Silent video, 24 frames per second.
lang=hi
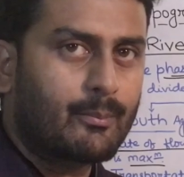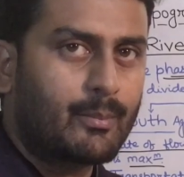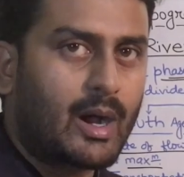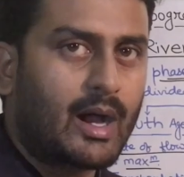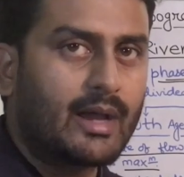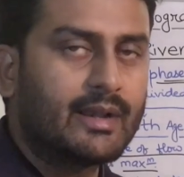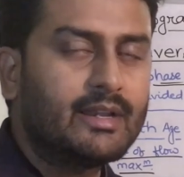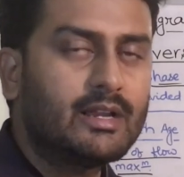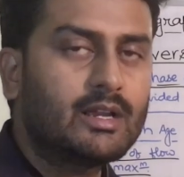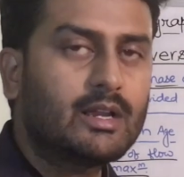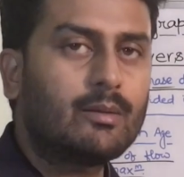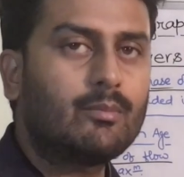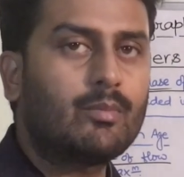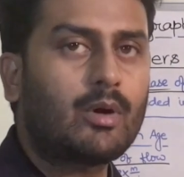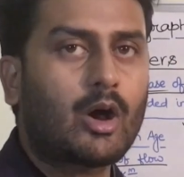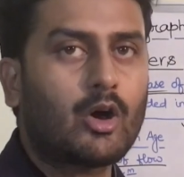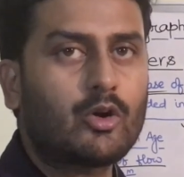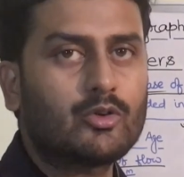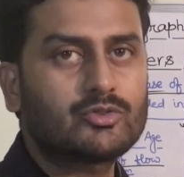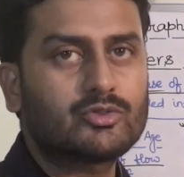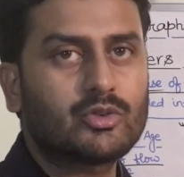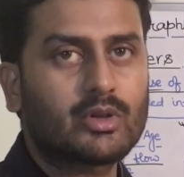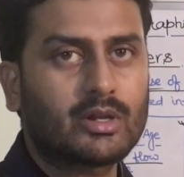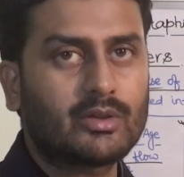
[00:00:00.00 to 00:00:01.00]
पानी का
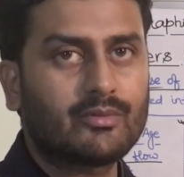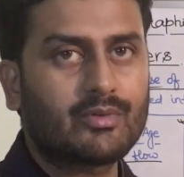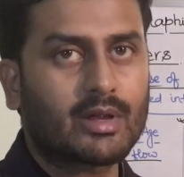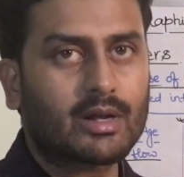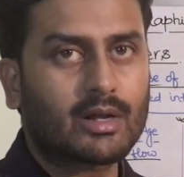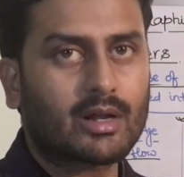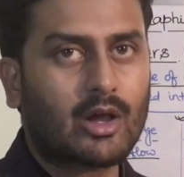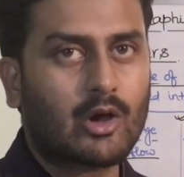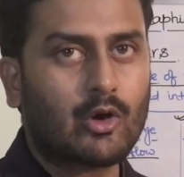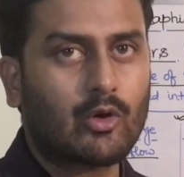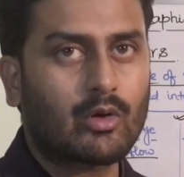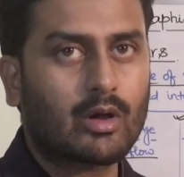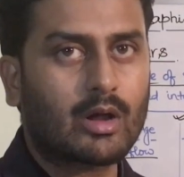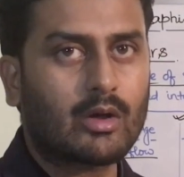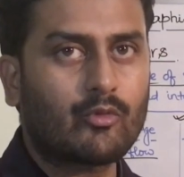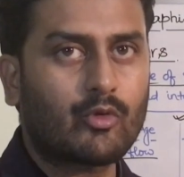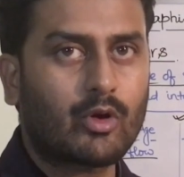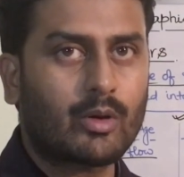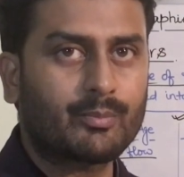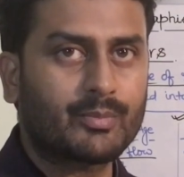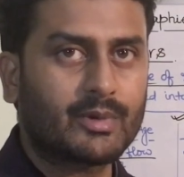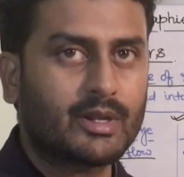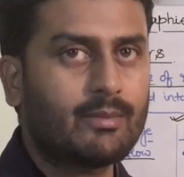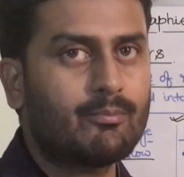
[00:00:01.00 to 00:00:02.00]
बहाव जो रिवर का होगा
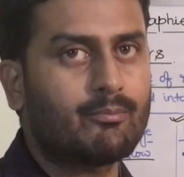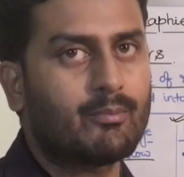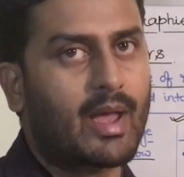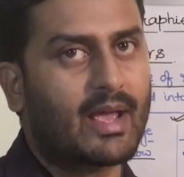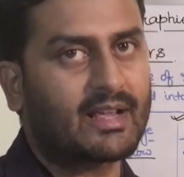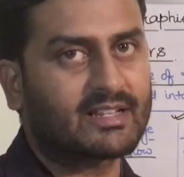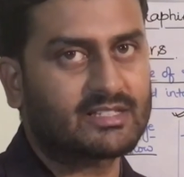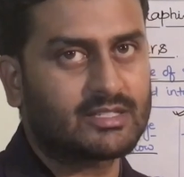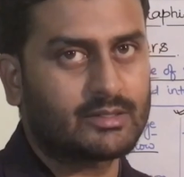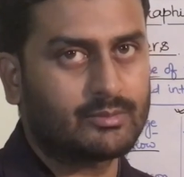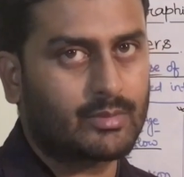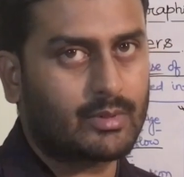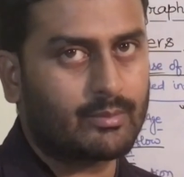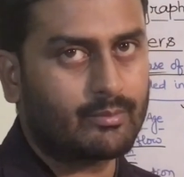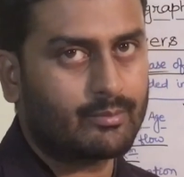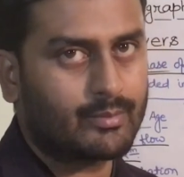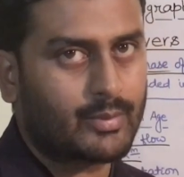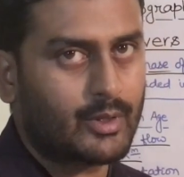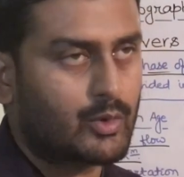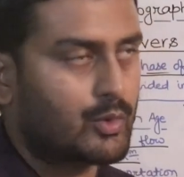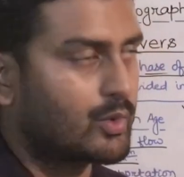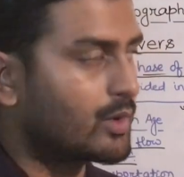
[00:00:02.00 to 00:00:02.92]
वो अपने मैक्सिमम पे